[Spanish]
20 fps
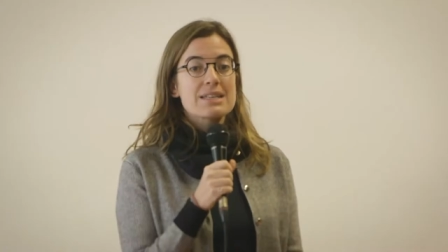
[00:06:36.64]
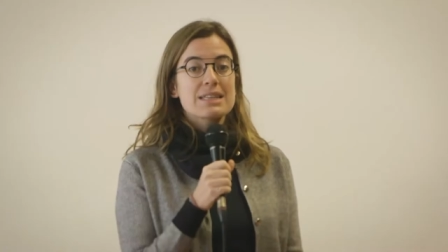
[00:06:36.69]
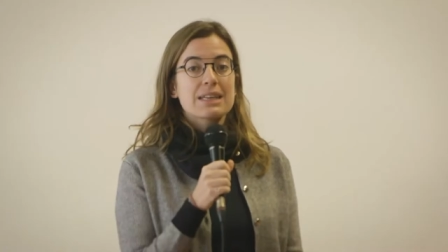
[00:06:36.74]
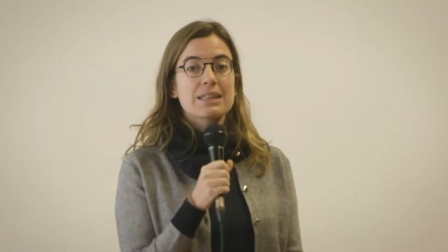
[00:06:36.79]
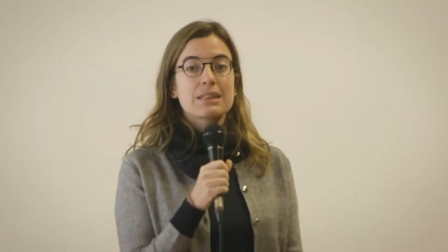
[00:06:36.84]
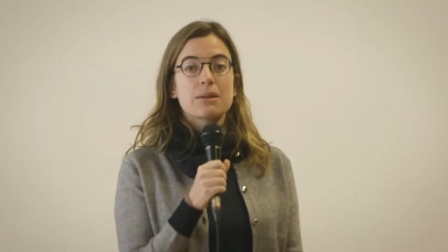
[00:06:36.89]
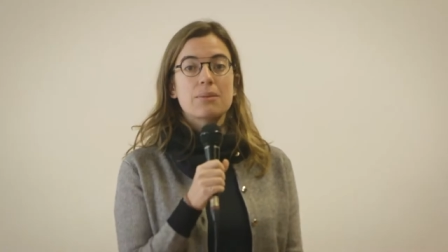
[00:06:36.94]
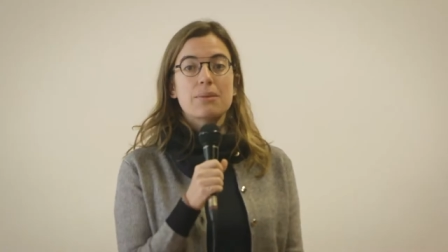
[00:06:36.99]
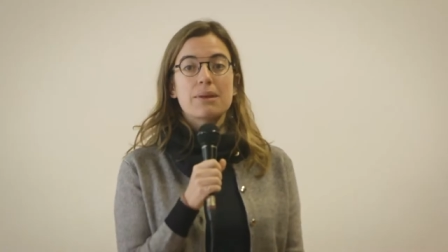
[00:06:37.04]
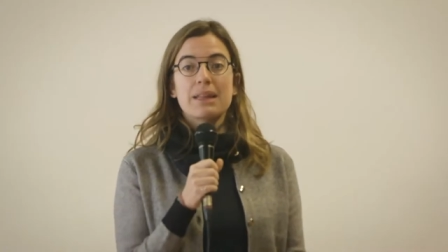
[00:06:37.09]
de las
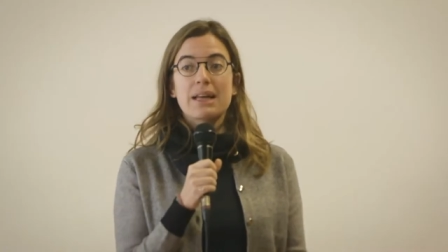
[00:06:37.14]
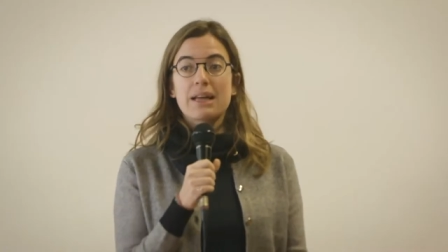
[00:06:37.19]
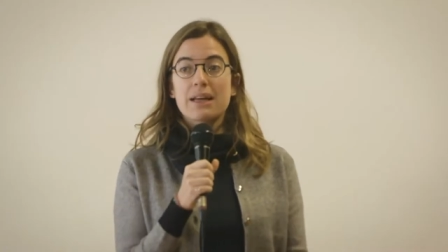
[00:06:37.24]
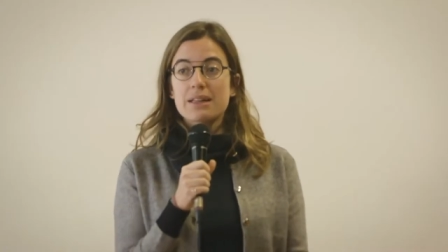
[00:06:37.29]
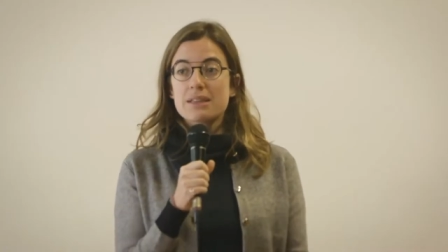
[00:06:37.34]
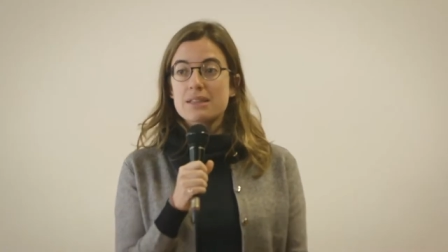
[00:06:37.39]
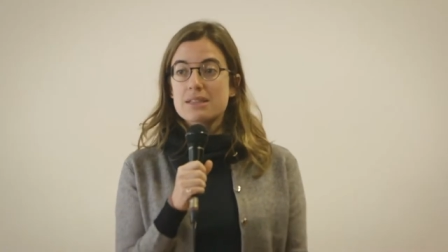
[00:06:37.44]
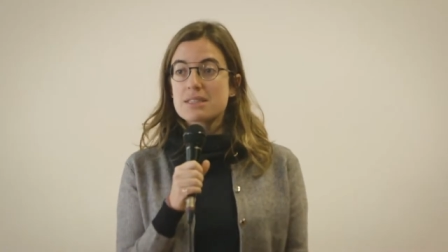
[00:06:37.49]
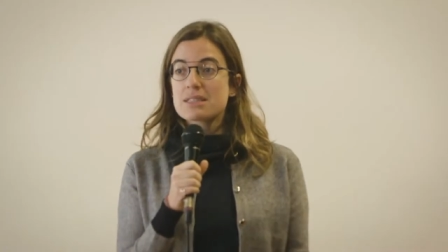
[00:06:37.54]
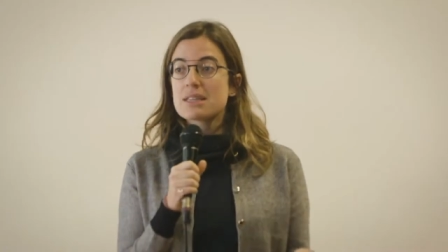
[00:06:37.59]

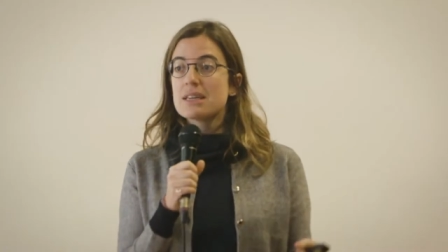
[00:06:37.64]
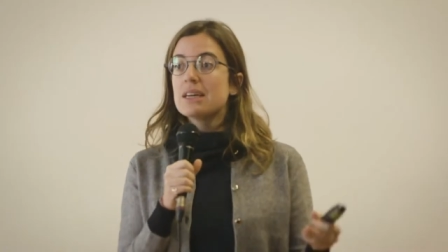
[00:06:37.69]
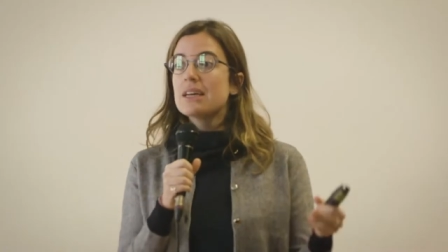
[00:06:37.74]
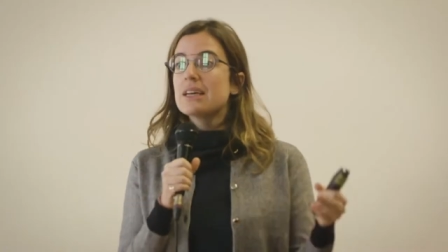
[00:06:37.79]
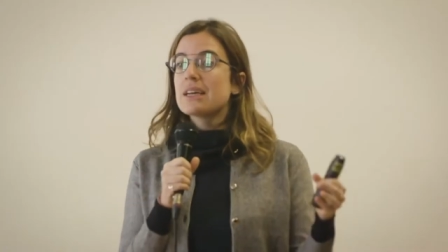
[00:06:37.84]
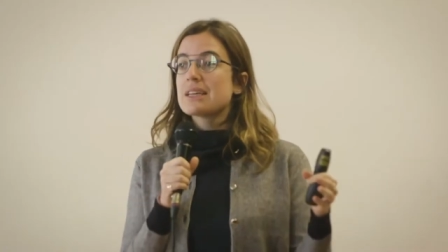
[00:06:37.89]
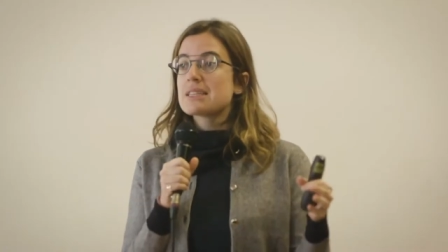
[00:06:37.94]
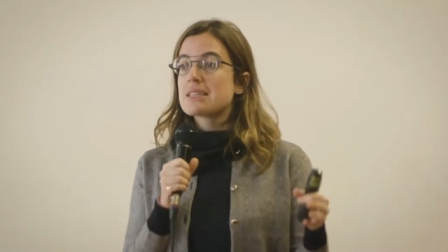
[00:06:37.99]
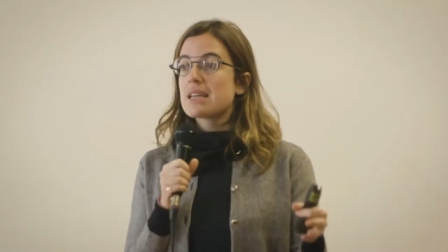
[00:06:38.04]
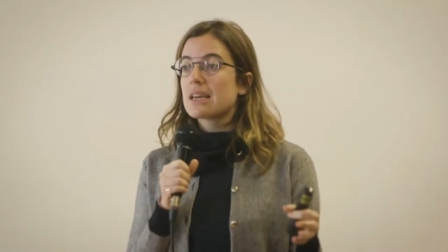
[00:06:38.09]
actividades
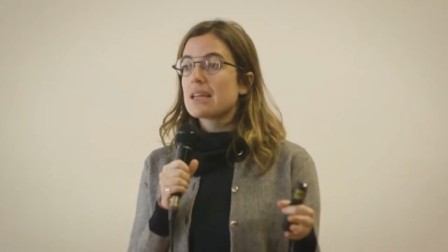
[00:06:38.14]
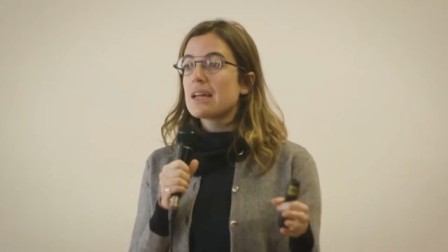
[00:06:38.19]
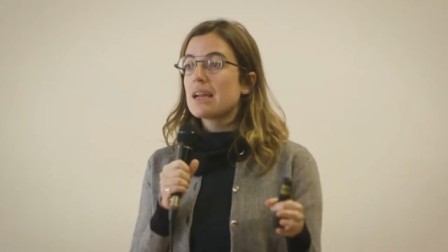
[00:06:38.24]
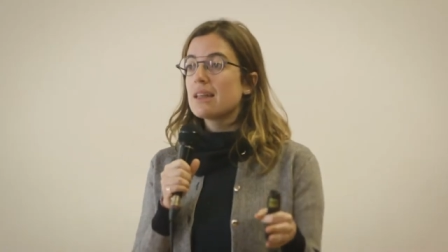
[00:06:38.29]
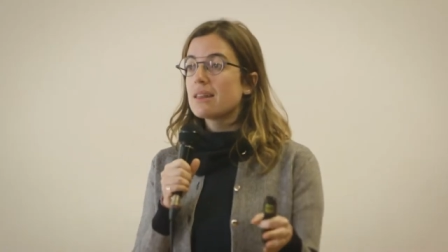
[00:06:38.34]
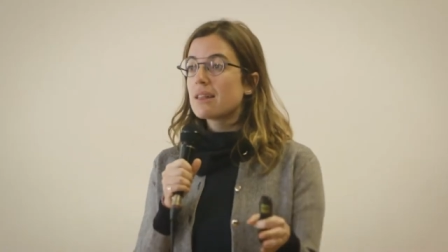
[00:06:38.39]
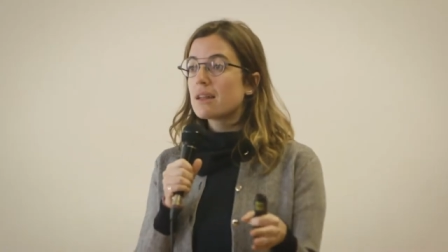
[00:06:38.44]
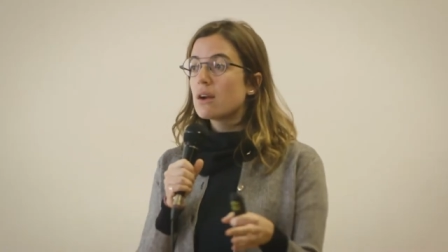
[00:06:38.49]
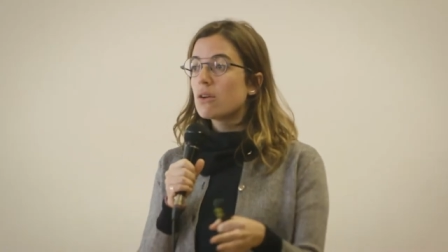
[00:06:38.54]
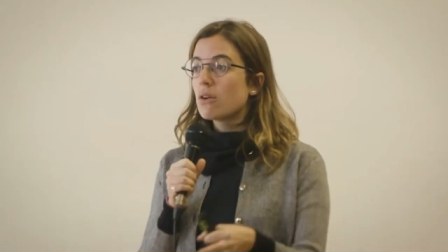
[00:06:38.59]
que se
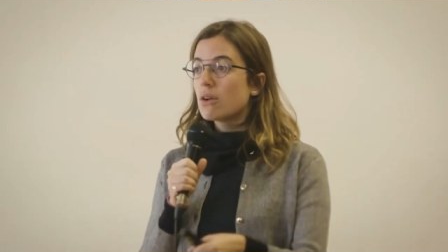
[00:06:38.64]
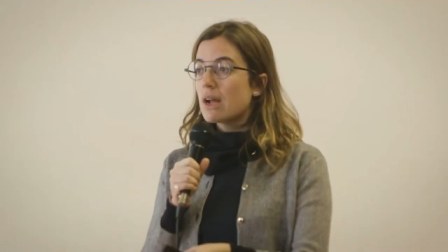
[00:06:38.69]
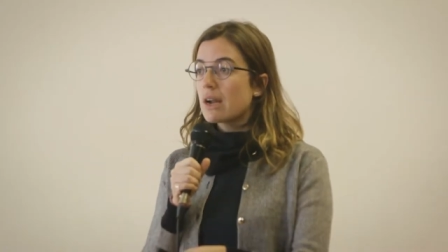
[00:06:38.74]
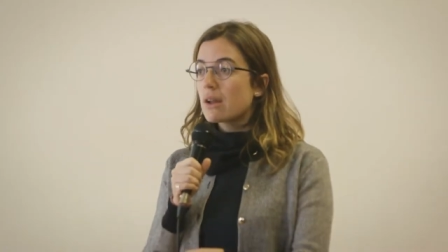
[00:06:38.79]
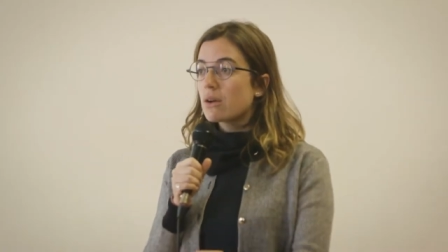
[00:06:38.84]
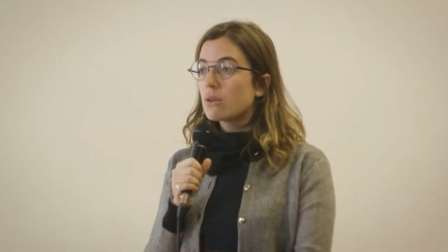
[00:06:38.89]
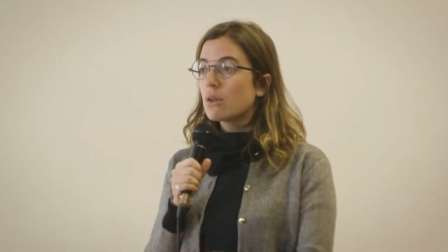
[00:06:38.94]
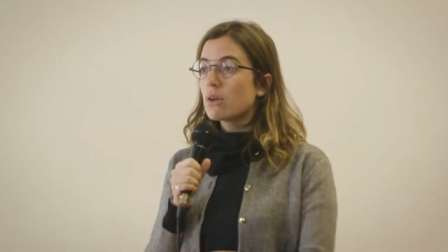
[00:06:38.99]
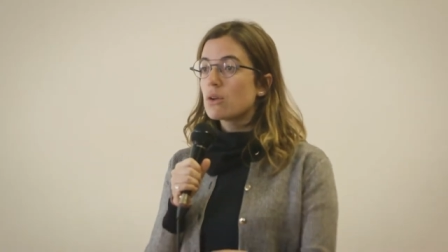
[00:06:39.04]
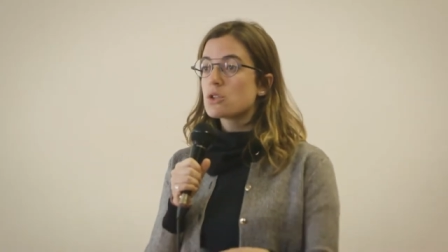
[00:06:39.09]
realizan a lo
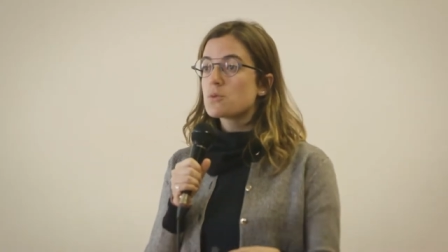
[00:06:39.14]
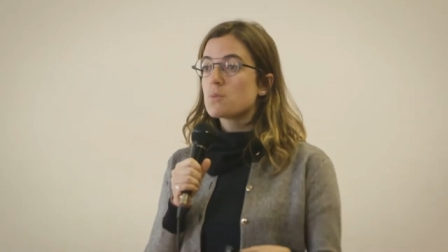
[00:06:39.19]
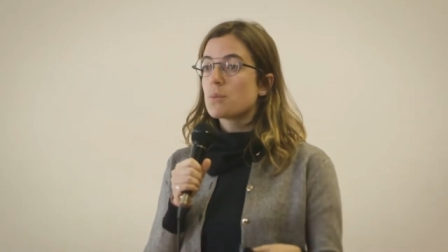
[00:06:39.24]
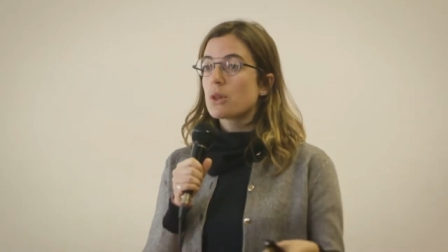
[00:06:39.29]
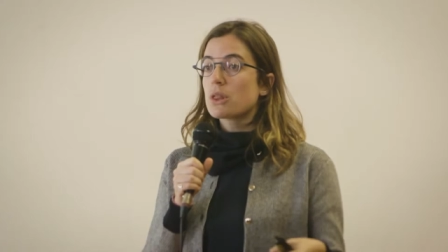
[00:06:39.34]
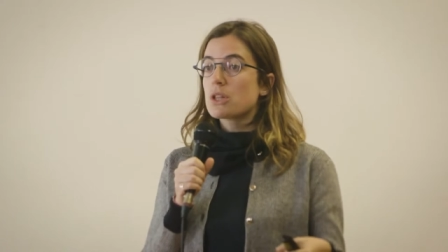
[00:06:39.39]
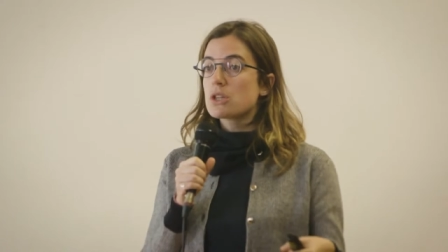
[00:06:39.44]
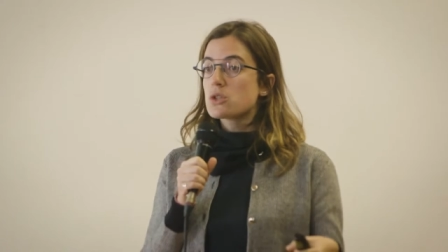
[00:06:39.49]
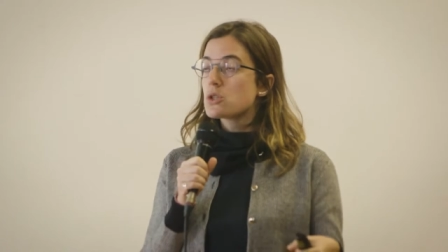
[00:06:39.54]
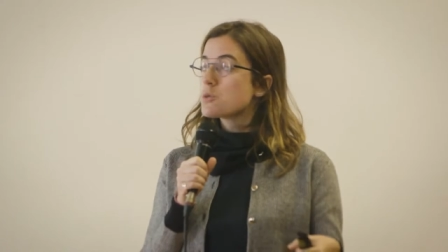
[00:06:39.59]
largo de los
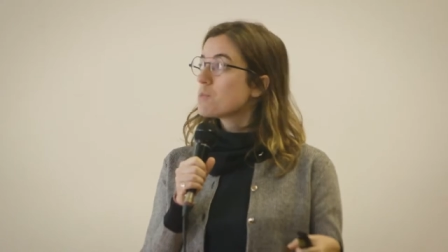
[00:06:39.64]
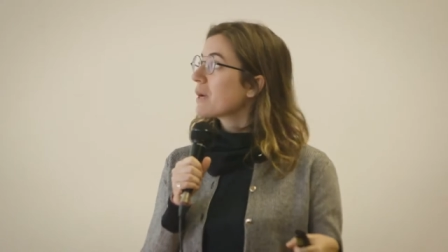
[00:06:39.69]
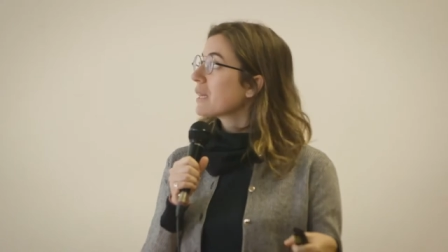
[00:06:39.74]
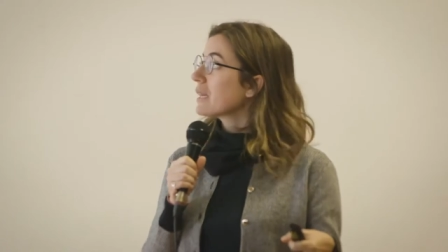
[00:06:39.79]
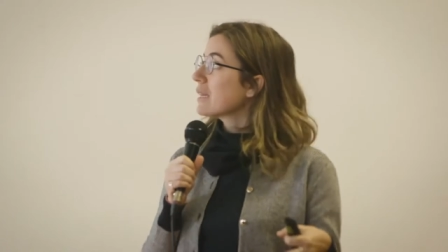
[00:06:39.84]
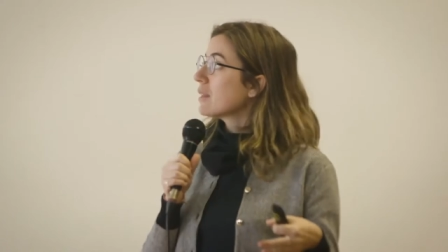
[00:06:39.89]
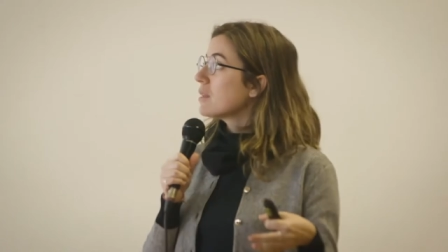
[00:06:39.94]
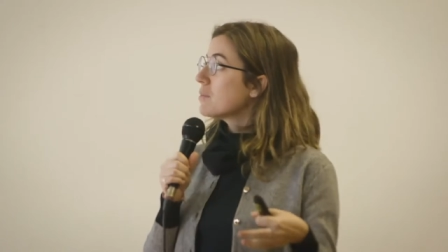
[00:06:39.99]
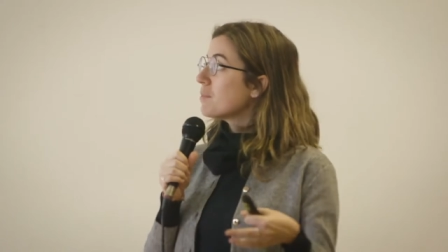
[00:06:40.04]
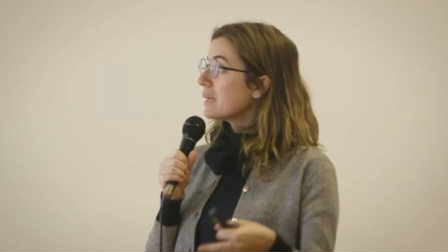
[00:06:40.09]
procesos
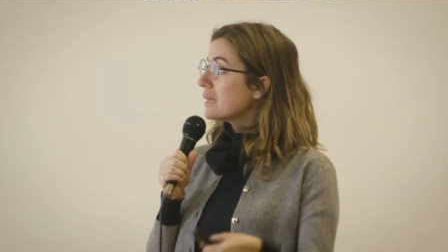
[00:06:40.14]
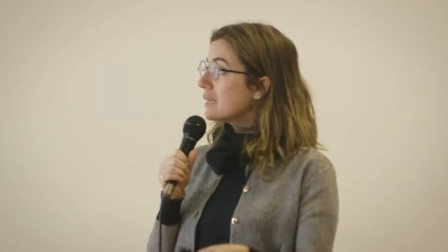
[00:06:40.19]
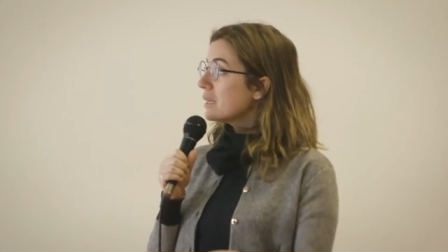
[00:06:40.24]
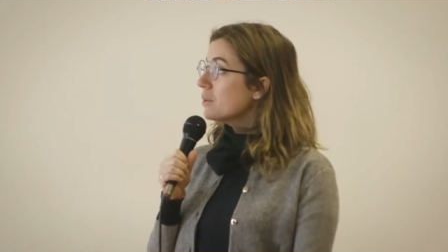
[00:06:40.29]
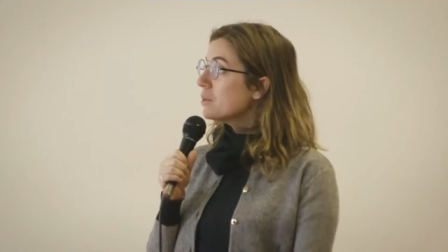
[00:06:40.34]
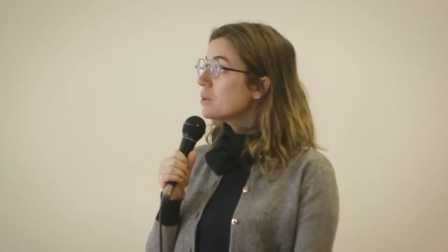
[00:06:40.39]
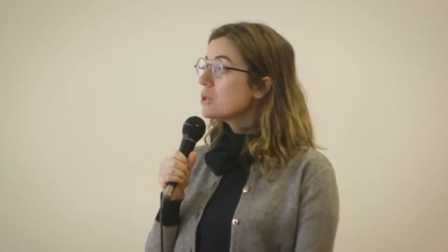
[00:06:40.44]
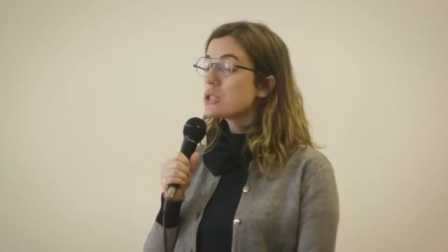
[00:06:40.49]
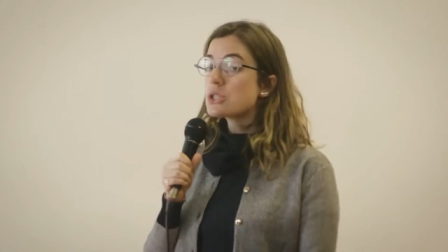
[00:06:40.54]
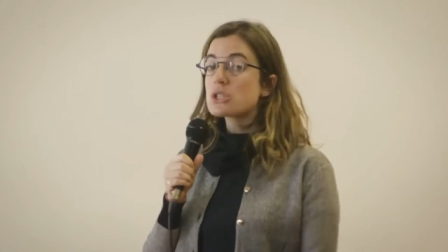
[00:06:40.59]

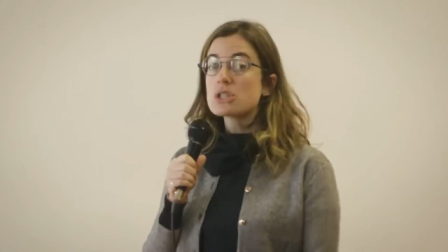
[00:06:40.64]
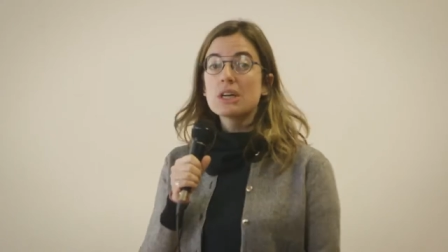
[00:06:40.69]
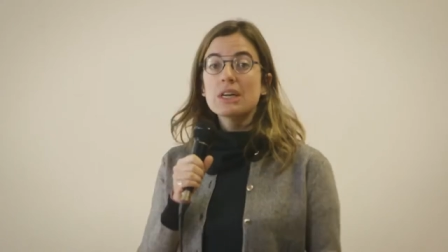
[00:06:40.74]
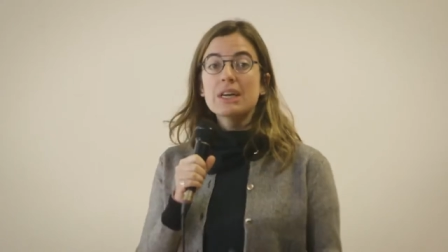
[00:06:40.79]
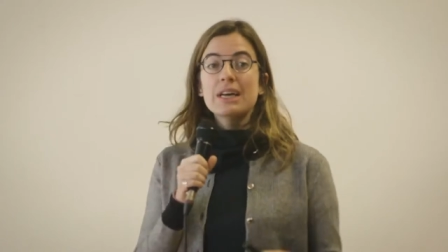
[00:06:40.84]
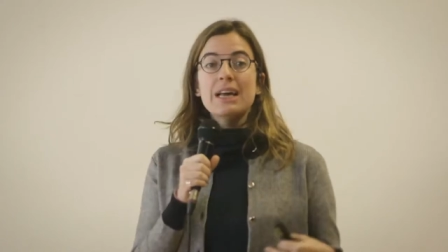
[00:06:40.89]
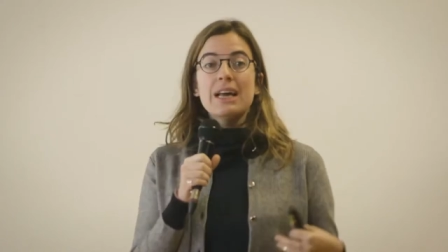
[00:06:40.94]
participativos,